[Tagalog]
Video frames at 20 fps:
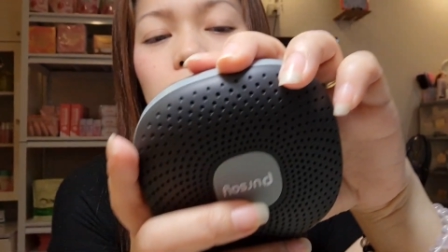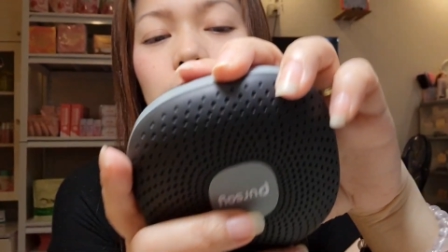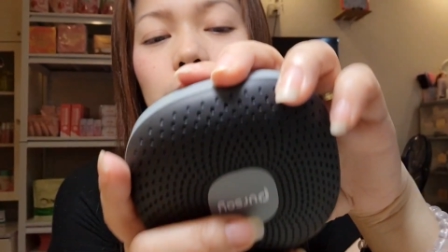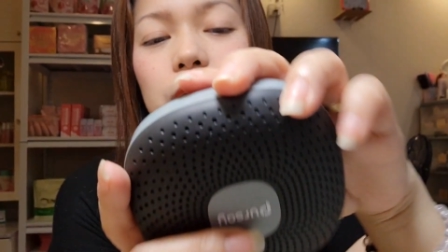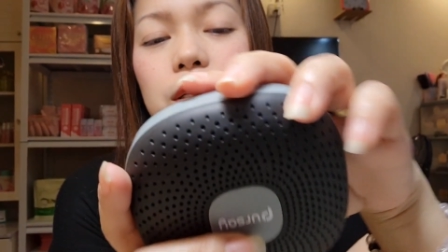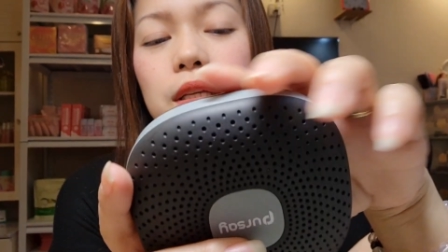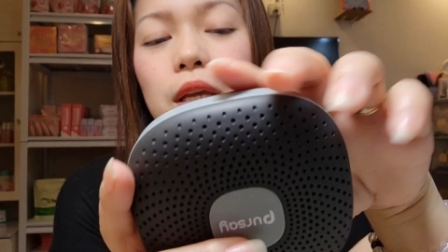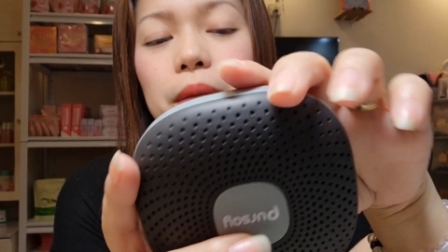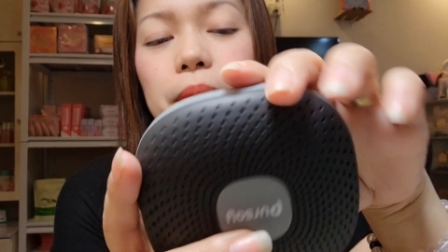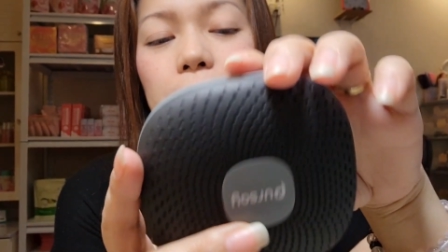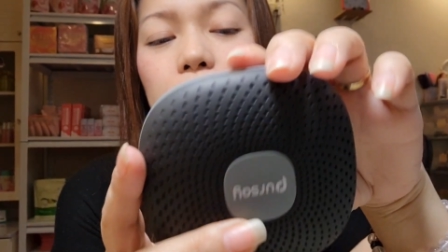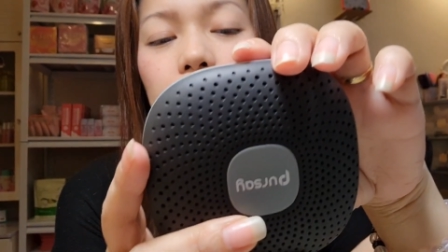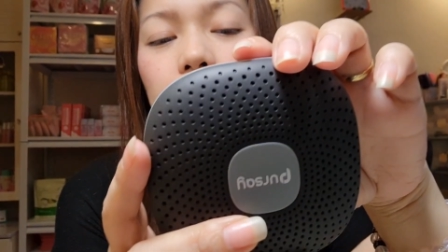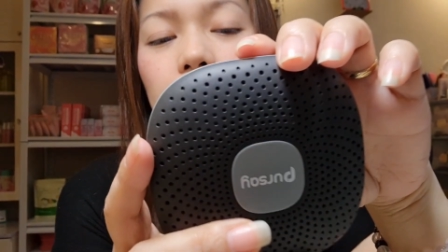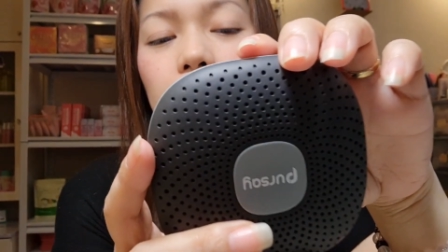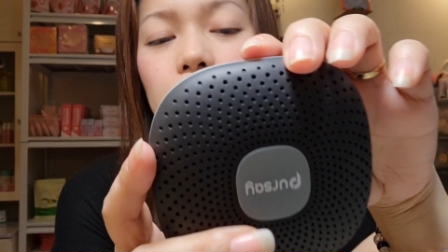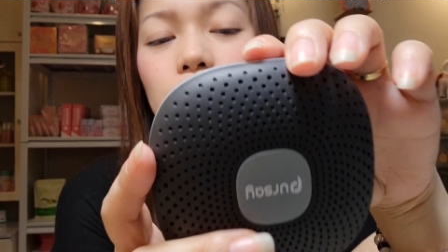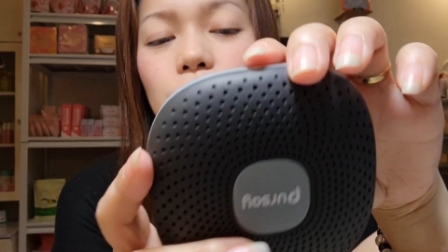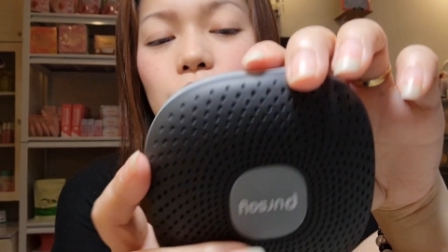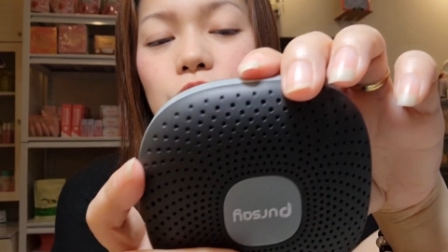Kasi may
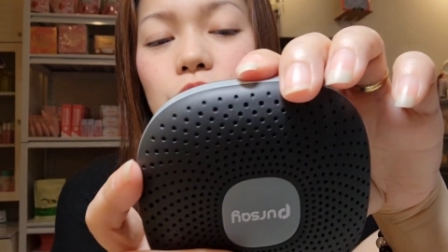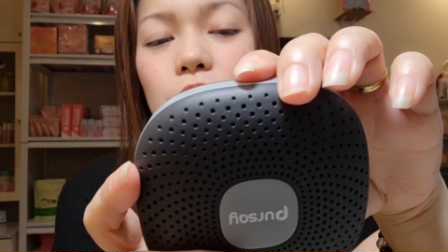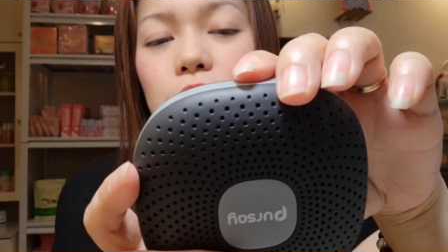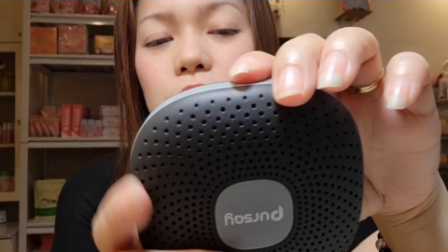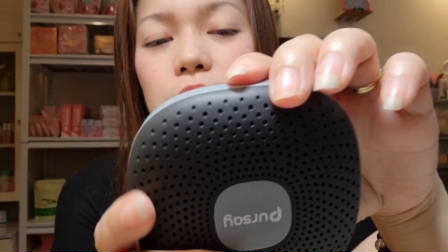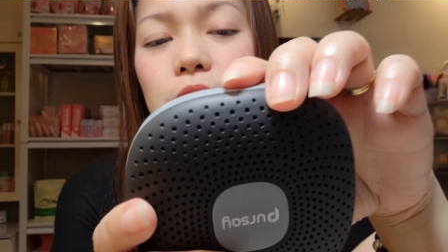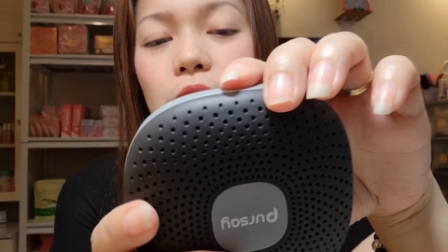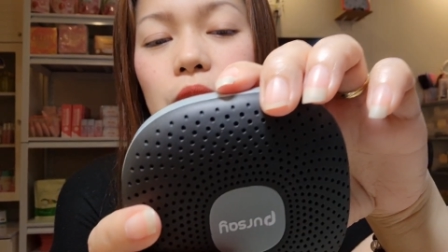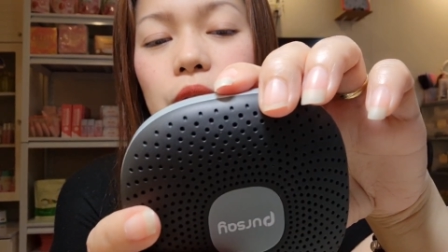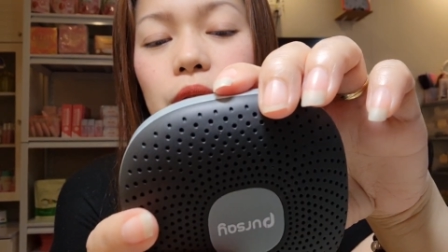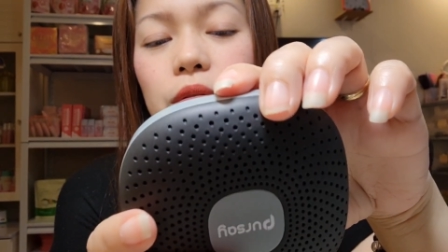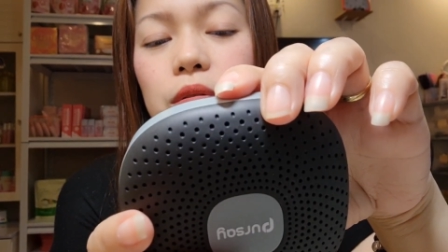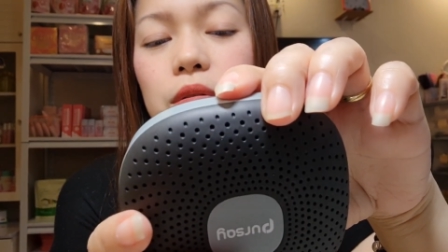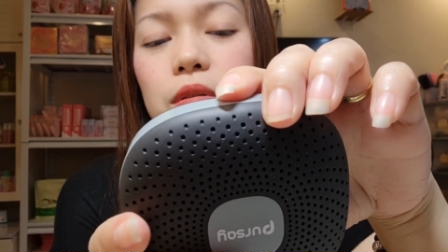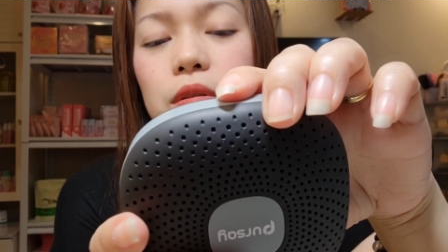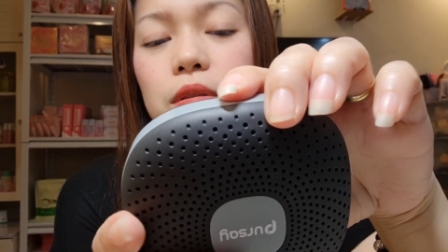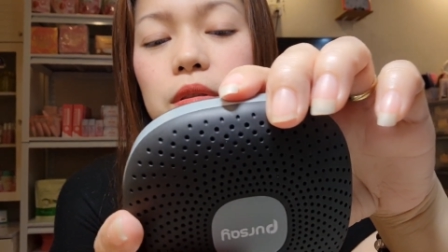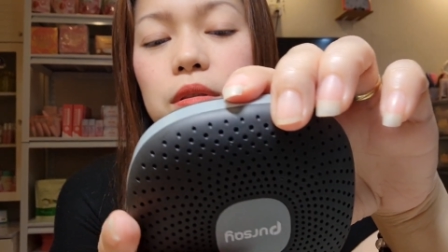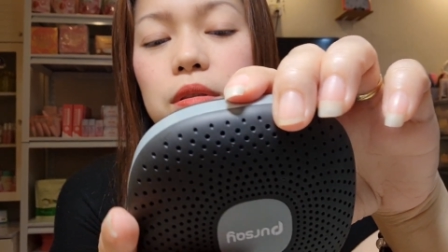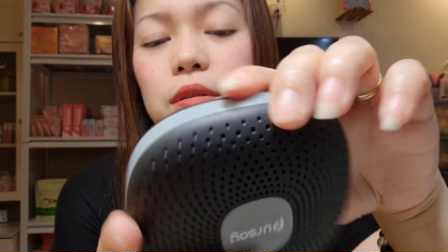ganto siyang
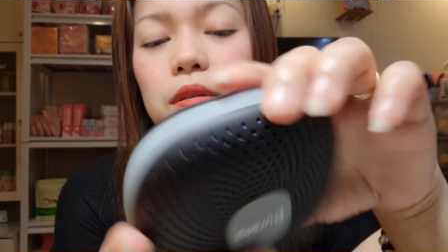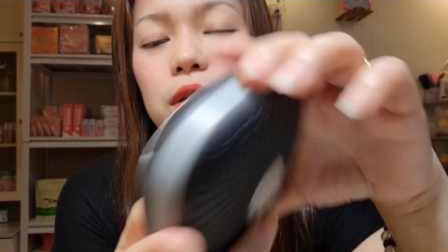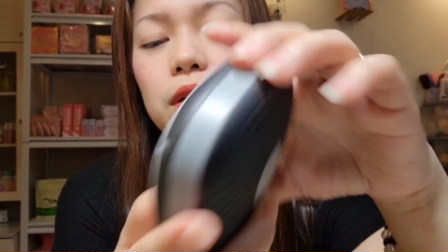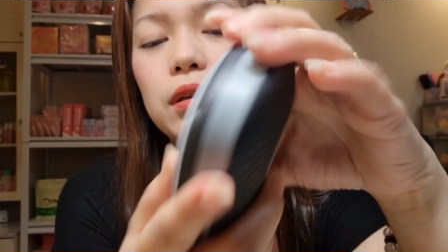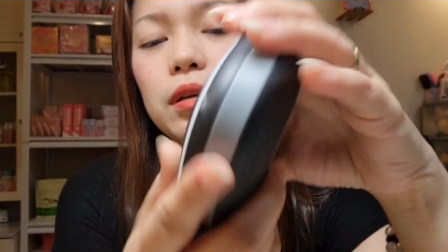sounds.